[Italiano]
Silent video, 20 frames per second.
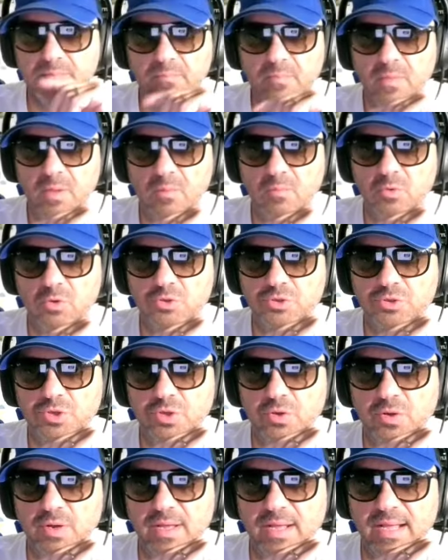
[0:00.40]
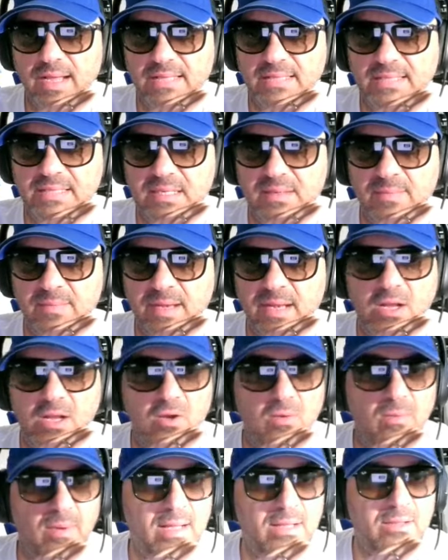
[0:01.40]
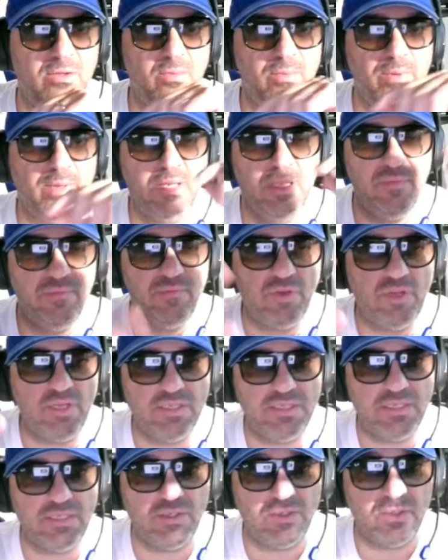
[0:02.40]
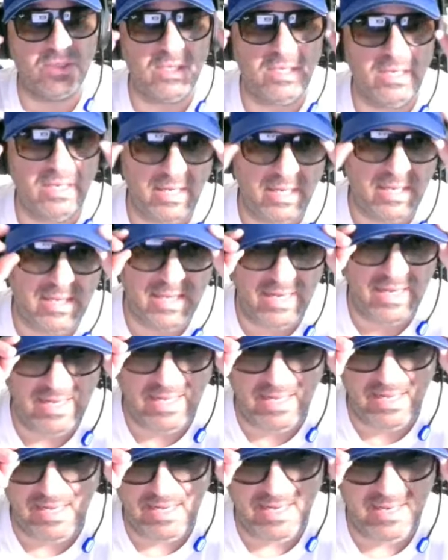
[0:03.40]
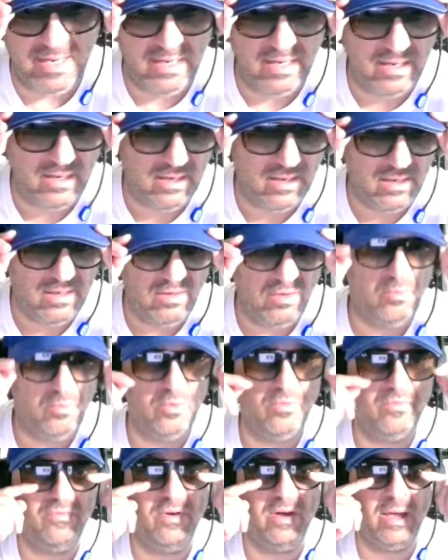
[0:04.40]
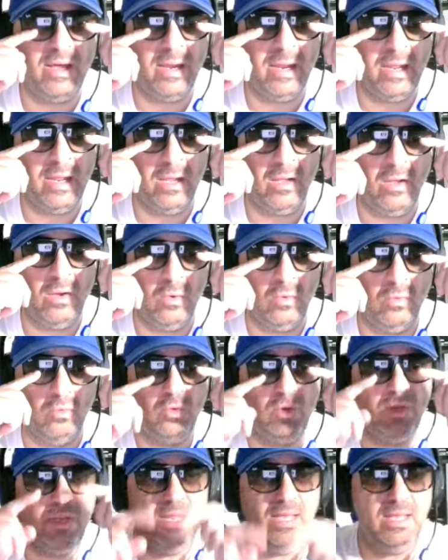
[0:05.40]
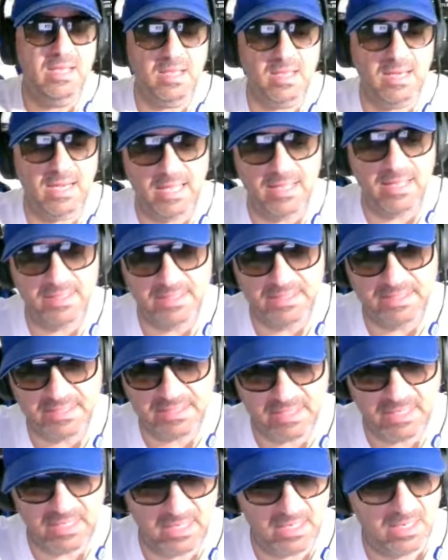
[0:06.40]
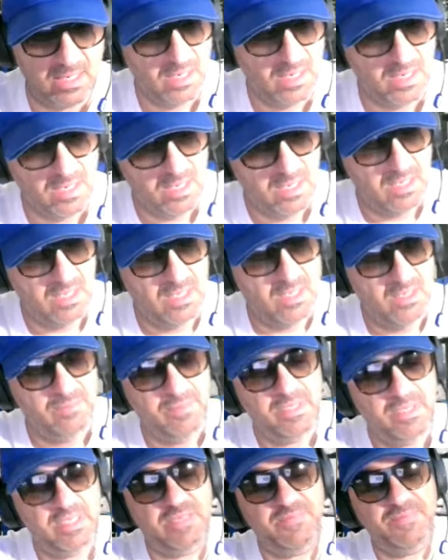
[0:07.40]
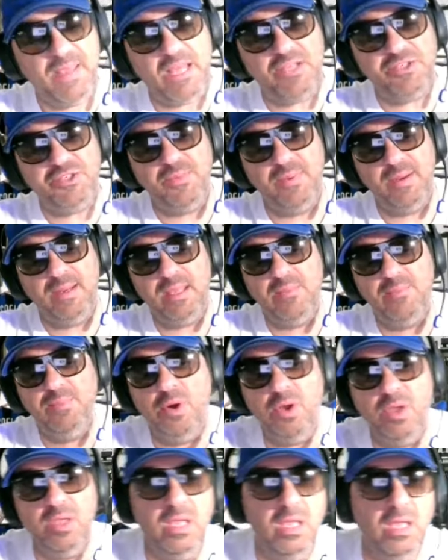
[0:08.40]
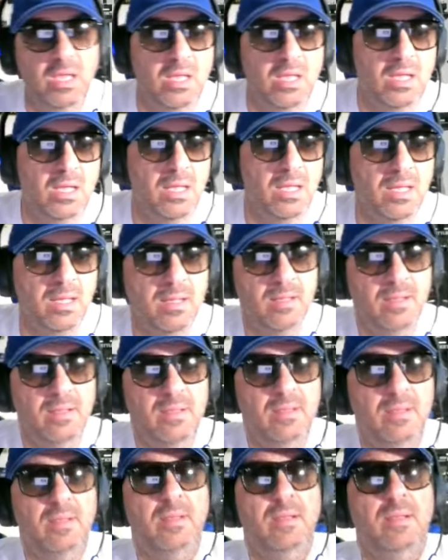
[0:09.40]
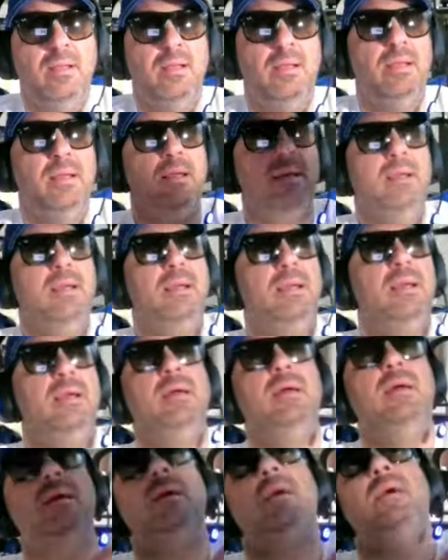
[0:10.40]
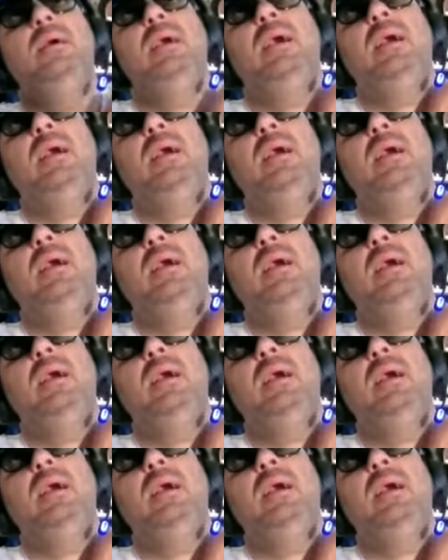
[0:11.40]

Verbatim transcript: Buongiorno ragazzi, mi raccomando per chi volesse sostenere il canale lo può fare con un clic gratis. Mi dispiace perché poi eh,